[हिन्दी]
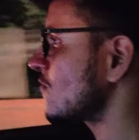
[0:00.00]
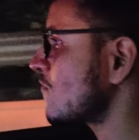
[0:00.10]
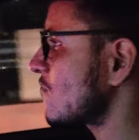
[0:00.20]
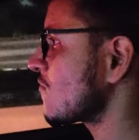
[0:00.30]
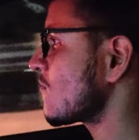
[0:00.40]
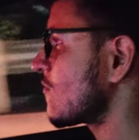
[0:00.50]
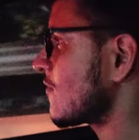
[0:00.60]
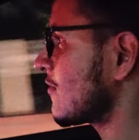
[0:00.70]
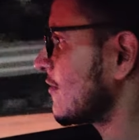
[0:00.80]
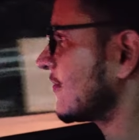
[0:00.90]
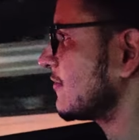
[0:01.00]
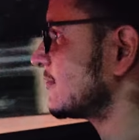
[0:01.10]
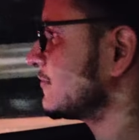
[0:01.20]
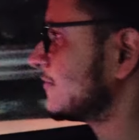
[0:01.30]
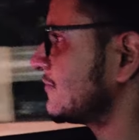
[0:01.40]
पूरा गुड़गांव पार
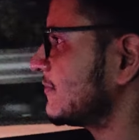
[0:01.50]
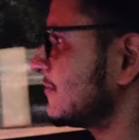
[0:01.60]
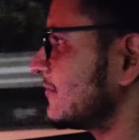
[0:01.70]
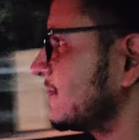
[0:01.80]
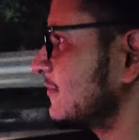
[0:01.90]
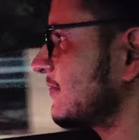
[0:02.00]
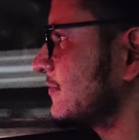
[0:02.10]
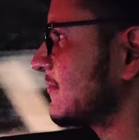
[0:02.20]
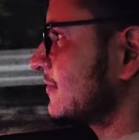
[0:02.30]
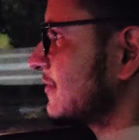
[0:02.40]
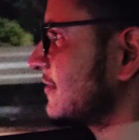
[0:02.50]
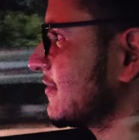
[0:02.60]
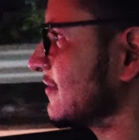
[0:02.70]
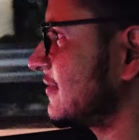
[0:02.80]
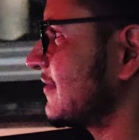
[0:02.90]
करके आ गए लौंडा
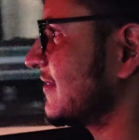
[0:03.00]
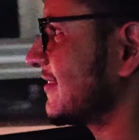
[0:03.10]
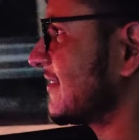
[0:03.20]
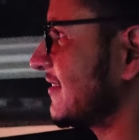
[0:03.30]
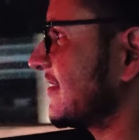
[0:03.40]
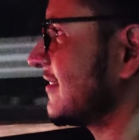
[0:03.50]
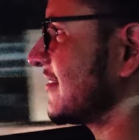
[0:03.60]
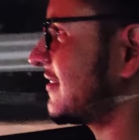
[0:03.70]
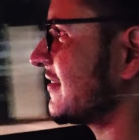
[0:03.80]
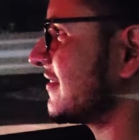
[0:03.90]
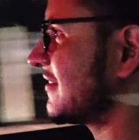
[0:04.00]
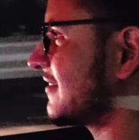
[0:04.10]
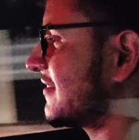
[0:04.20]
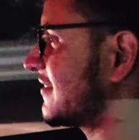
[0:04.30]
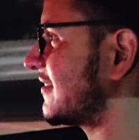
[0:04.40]
वाह यार तू तो बड़ी सही चला
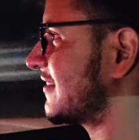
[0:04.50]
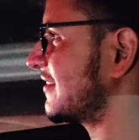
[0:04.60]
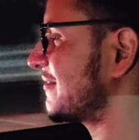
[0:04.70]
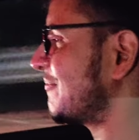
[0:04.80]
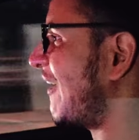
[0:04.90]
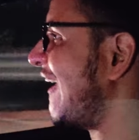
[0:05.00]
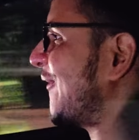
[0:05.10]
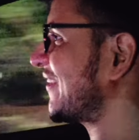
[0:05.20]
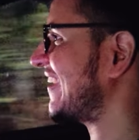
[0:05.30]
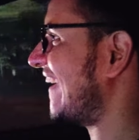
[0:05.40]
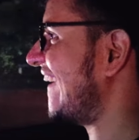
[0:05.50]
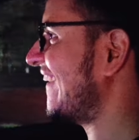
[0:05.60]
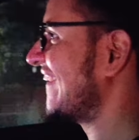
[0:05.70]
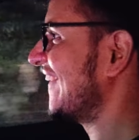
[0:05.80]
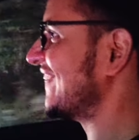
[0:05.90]
रहा है वाह
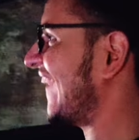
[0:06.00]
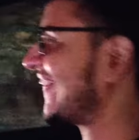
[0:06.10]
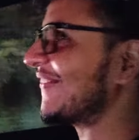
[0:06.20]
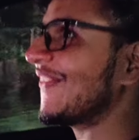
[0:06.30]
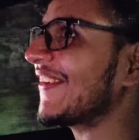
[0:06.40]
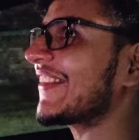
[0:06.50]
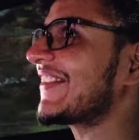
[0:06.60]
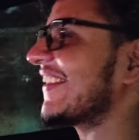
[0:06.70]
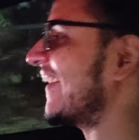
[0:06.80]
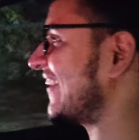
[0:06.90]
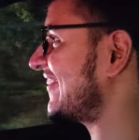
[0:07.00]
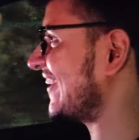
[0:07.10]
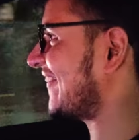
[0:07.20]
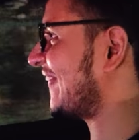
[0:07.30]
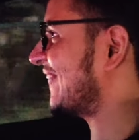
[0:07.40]
यार मैं तो बहुत अच्छी गाड़ी
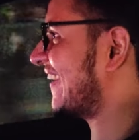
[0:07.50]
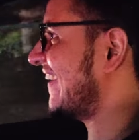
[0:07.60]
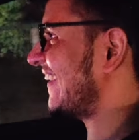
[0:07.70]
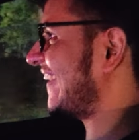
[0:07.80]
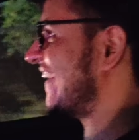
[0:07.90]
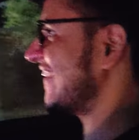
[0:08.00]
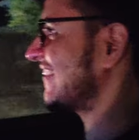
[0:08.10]
चलाता हूँ ना है ना